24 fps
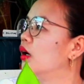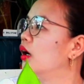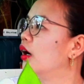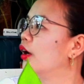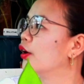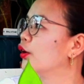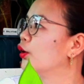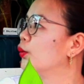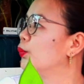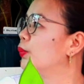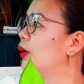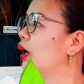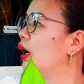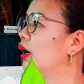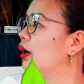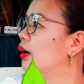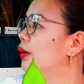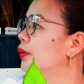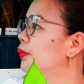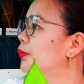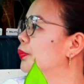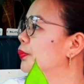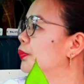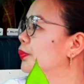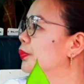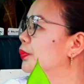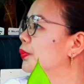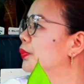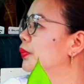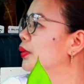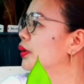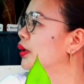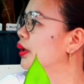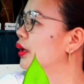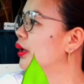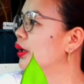ano ba,
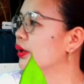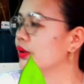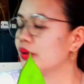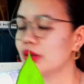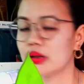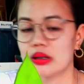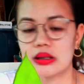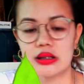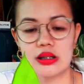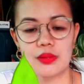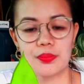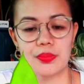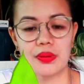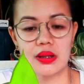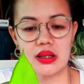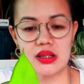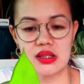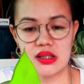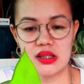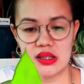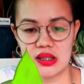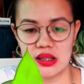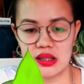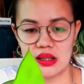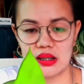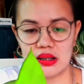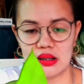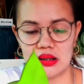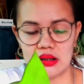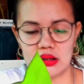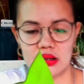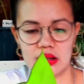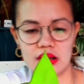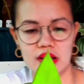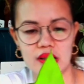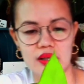doon sa
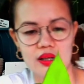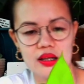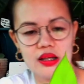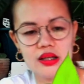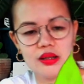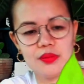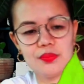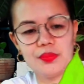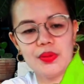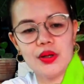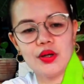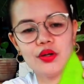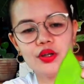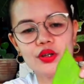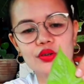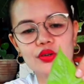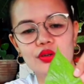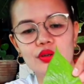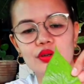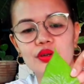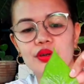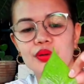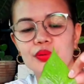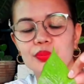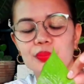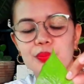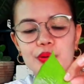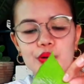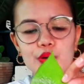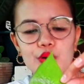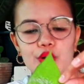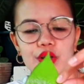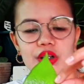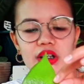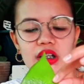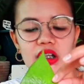Brazil. Yan. Pero ito,
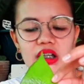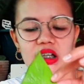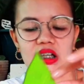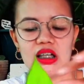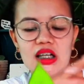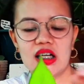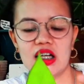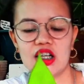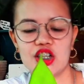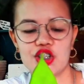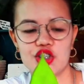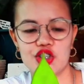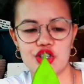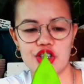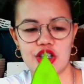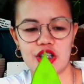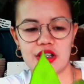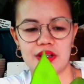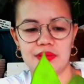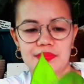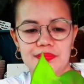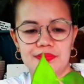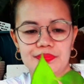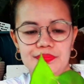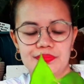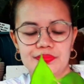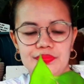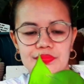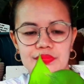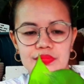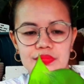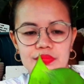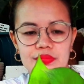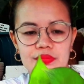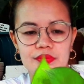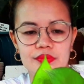pure green lang siya.
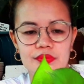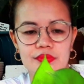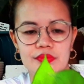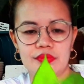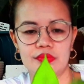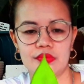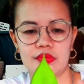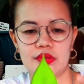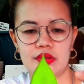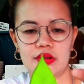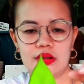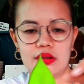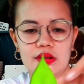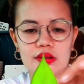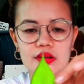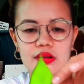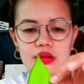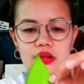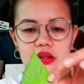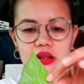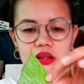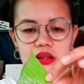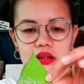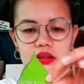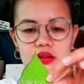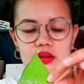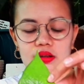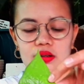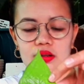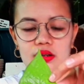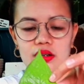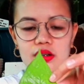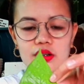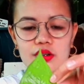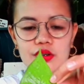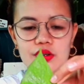Ayan.
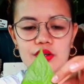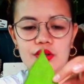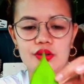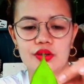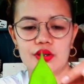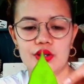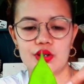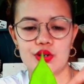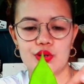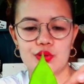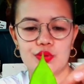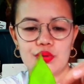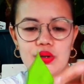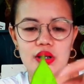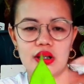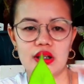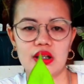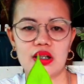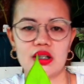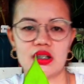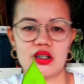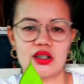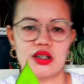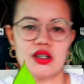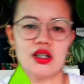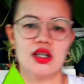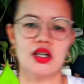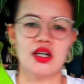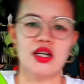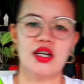Ito yung itsura ng